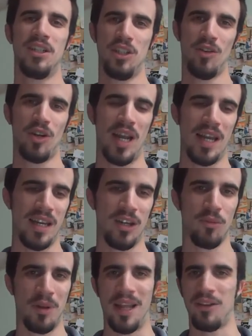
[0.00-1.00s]
non vorrei il
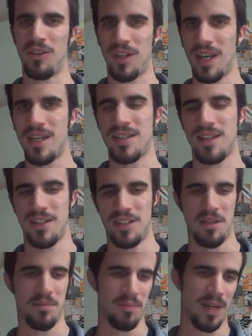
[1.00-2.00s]
copriletto interista,
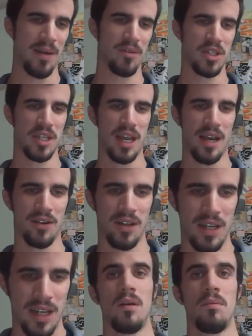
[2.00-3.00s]
cioè, parliamoci chiaro.
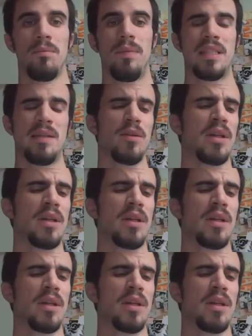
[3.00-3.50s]
Passiamo a